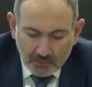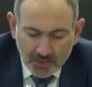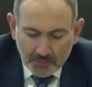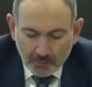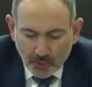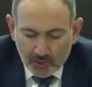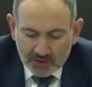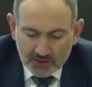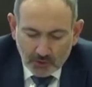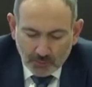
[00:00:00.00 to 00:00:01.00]
Мы
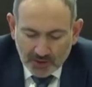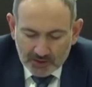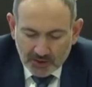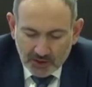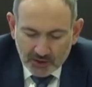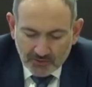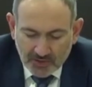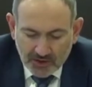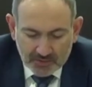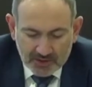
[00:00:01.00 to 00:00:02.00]
полностью
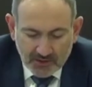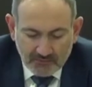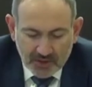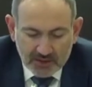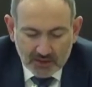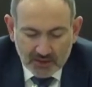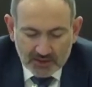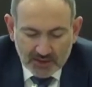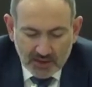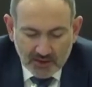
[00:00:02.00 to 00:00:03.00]
поддерживаем
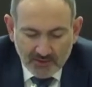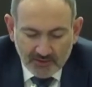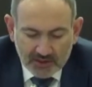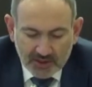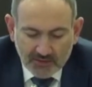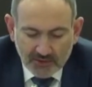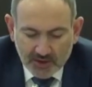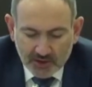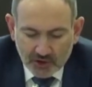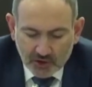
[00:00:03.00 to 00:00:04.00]
совместное
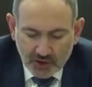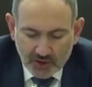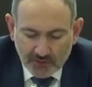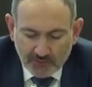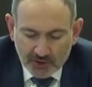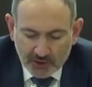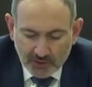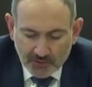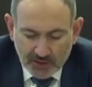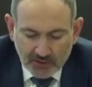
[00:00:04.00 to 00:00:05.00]
заявление членов
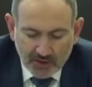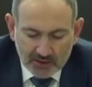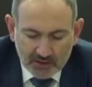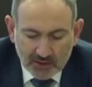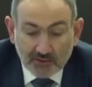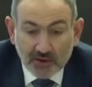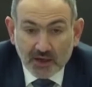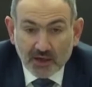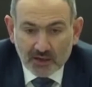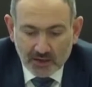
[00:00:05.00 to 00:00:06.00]
Высшего Евразийского
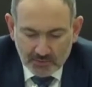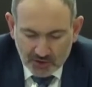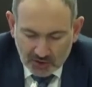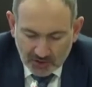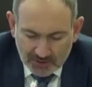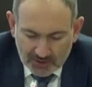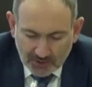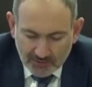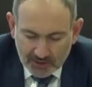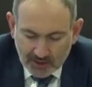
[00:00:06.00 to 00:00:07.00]
экономического
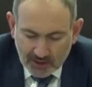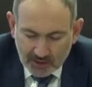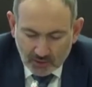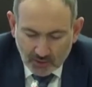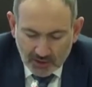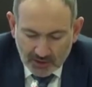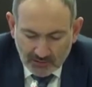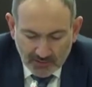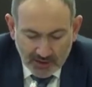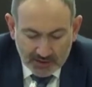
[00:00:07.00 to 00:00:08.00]
совета, которое
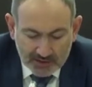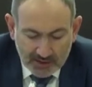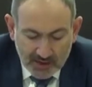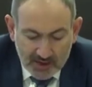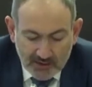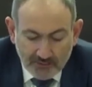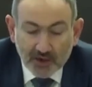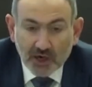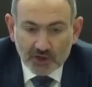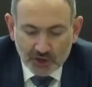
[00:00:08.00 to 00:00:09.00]
является
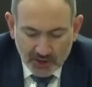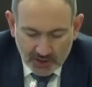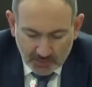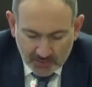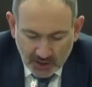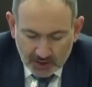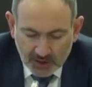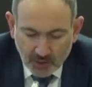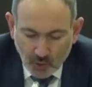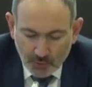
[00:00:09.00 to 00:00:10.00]
выражением
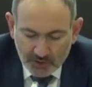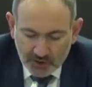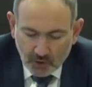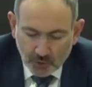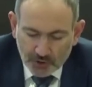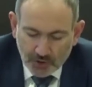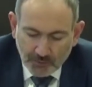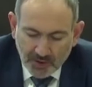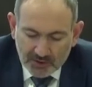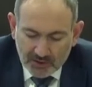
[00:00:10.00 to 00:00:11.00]
нашей общей,
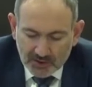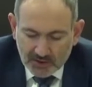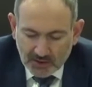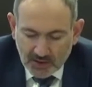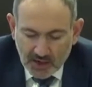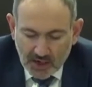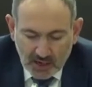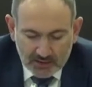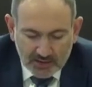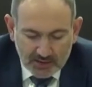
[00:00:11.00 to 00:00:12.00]
общей позиции
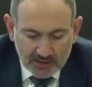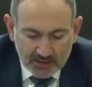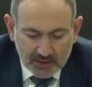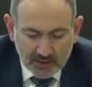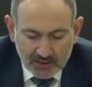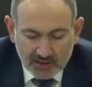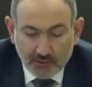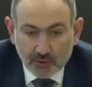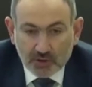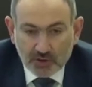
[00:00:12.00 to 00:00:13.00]
относительно
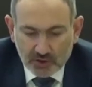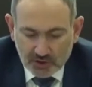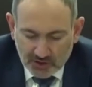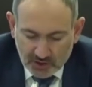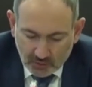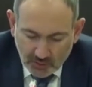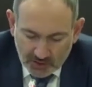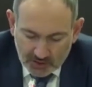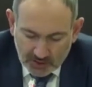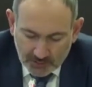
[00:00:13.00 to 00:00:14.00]
сегодняшней
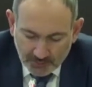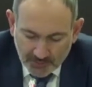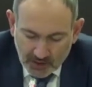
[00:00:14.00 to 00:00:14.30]
ситуации.